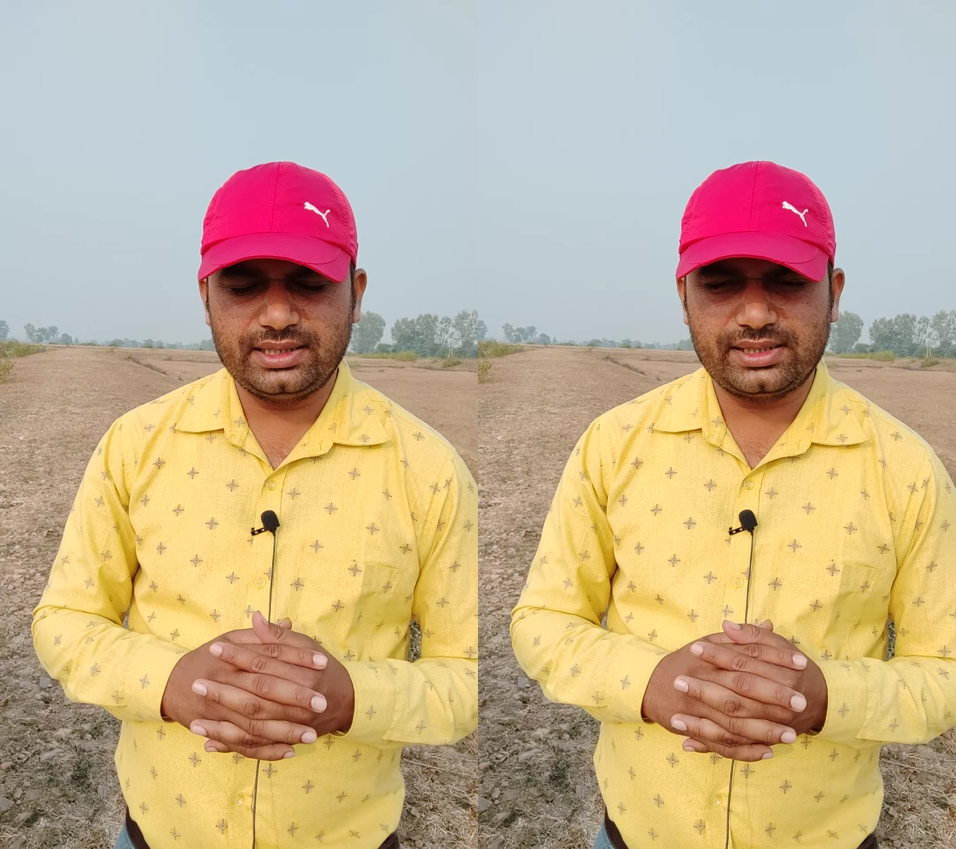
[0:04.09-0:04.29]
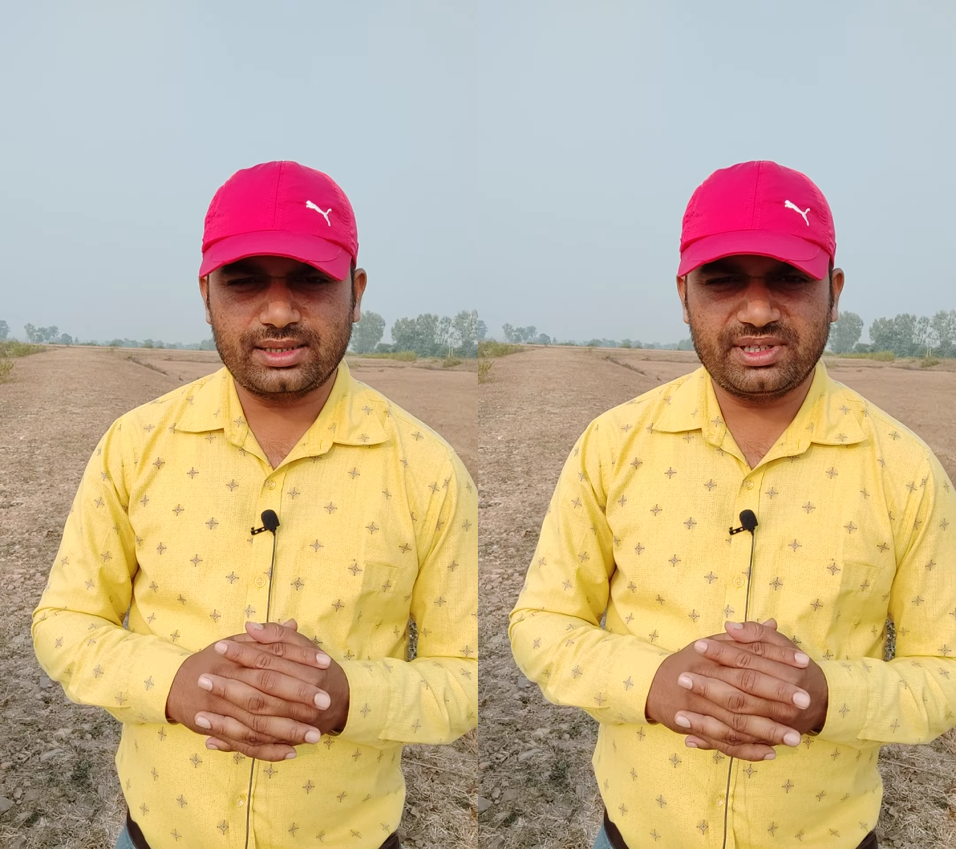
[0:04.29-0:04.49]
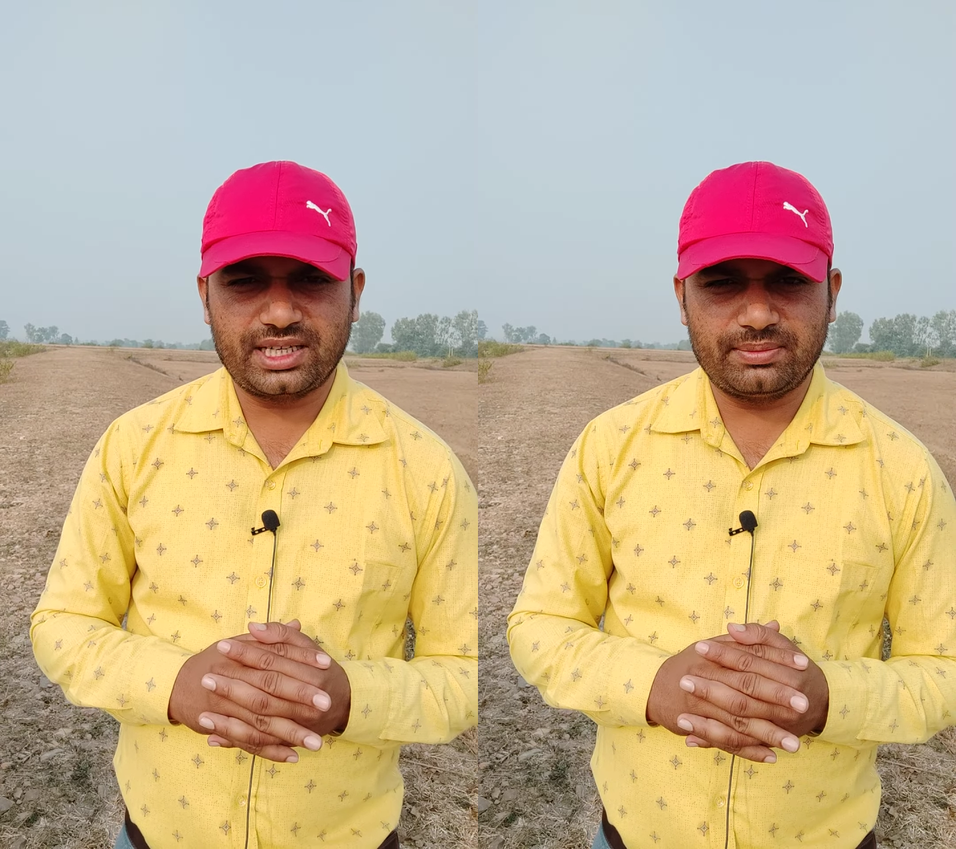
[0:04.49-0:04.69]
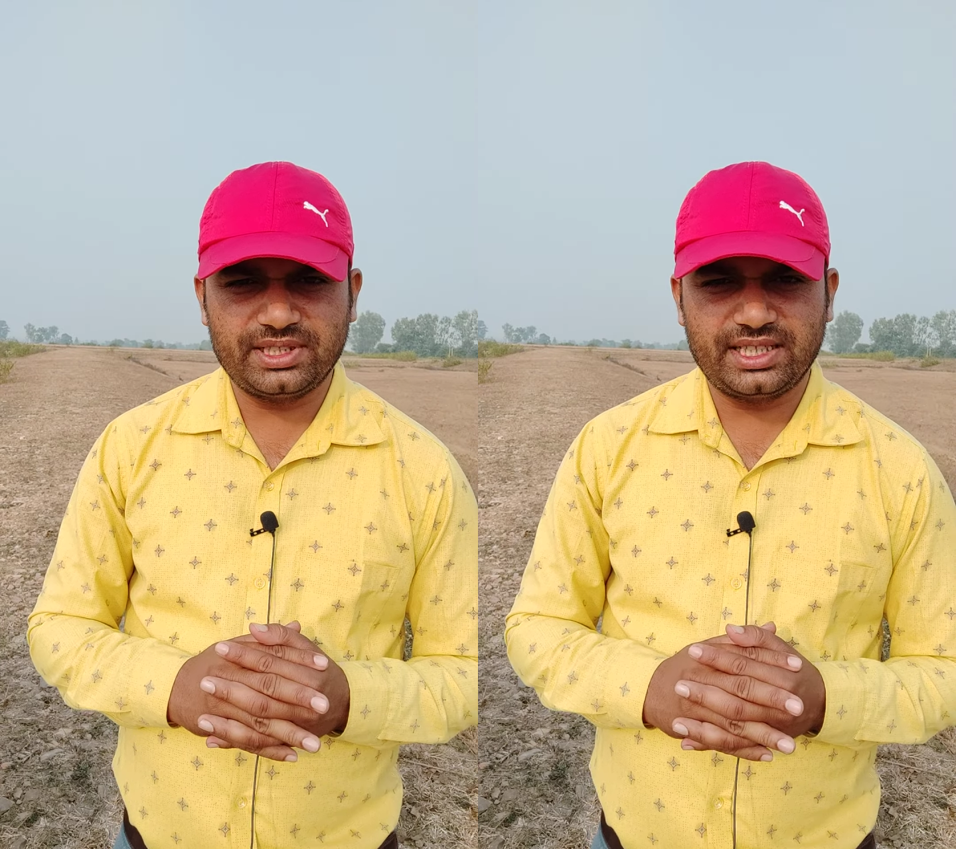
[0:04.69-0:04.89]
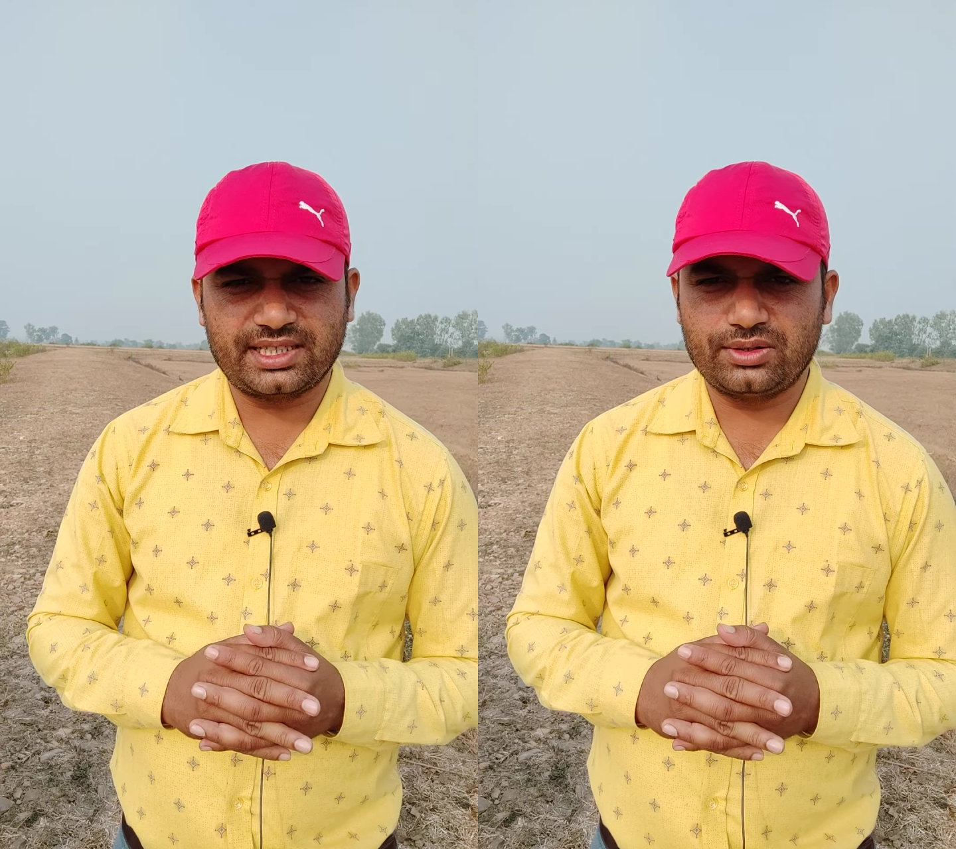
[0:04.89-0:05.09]
इस समय
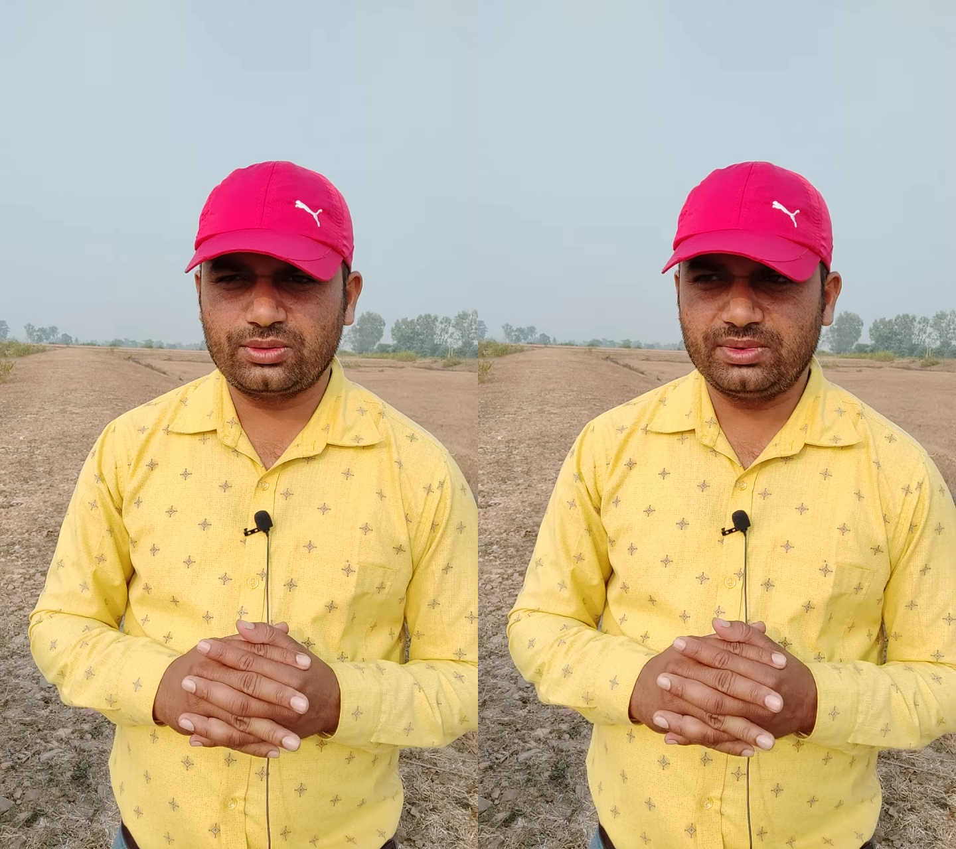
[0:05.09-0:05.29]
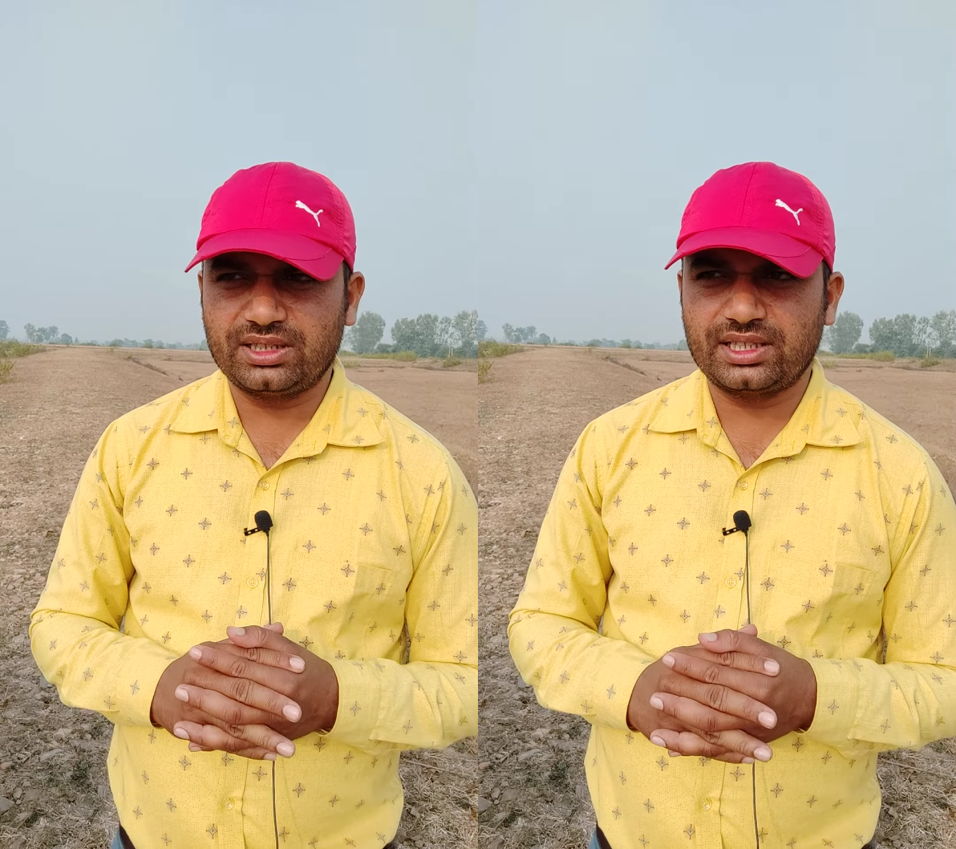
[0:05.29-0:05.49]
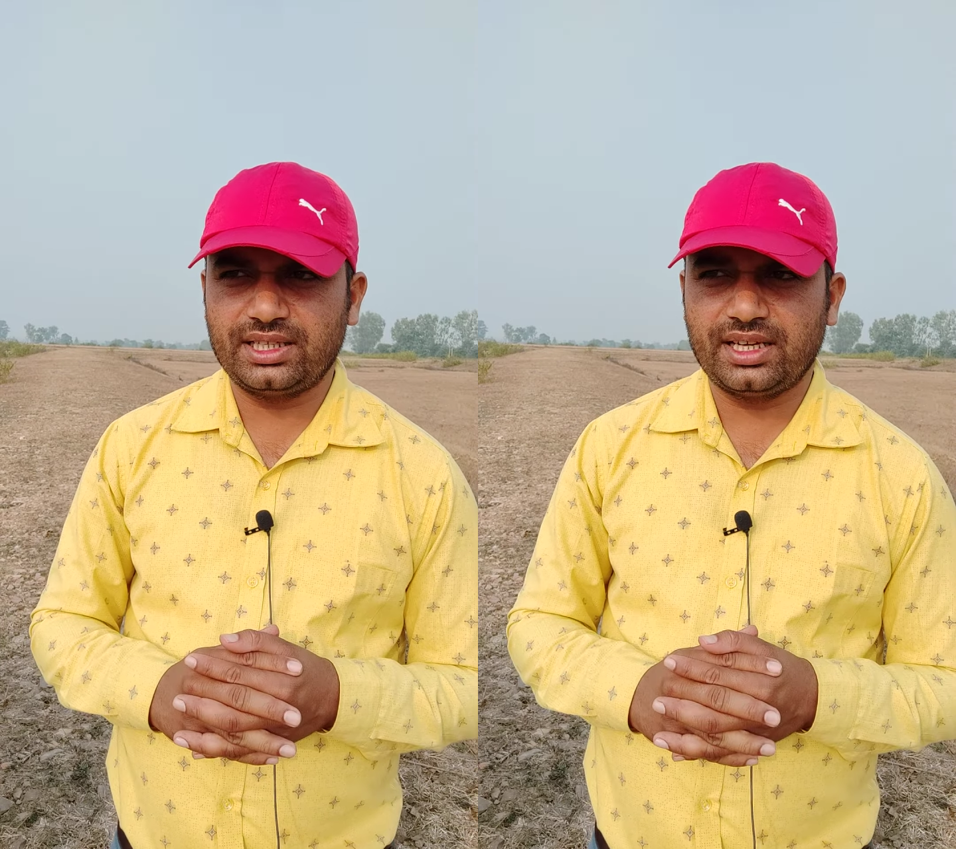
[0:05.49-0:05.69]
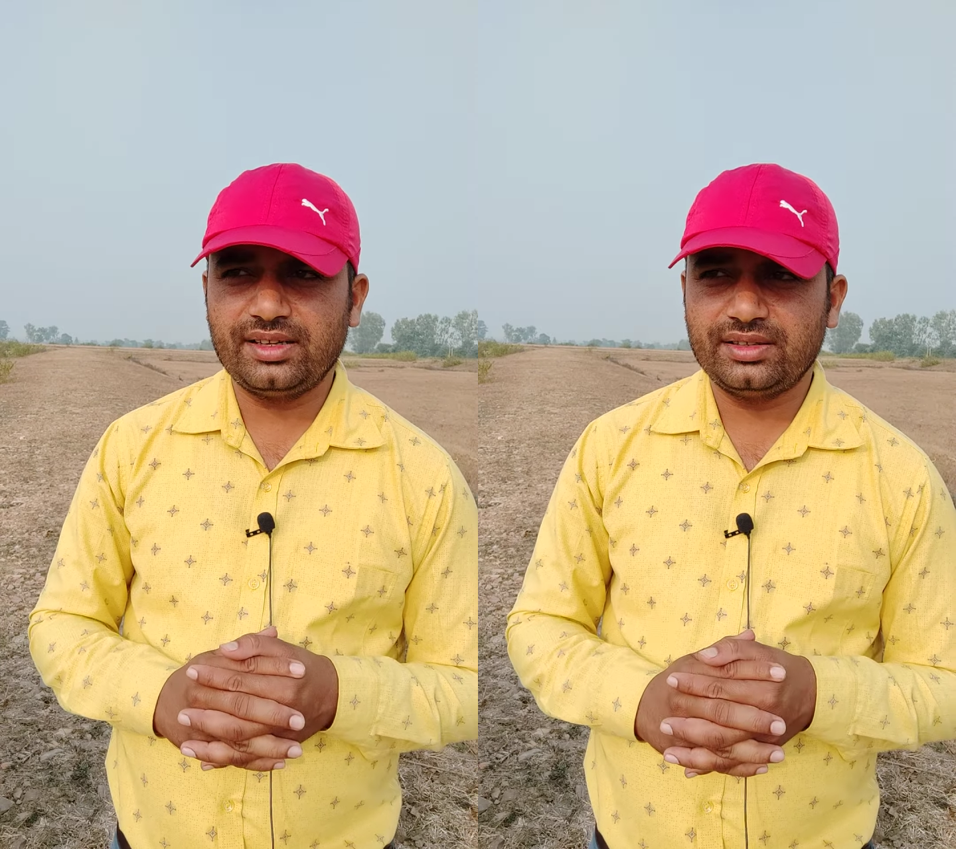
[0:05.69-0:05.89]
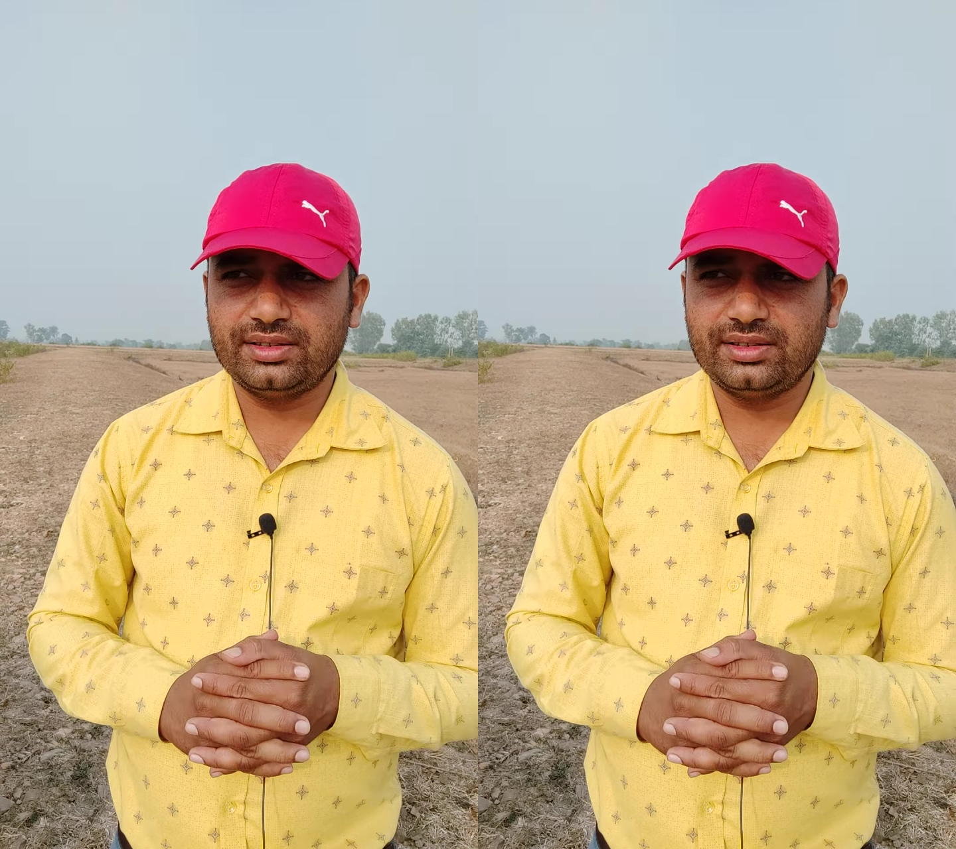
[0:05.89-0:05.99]
काफ़ी देखने को मिलती है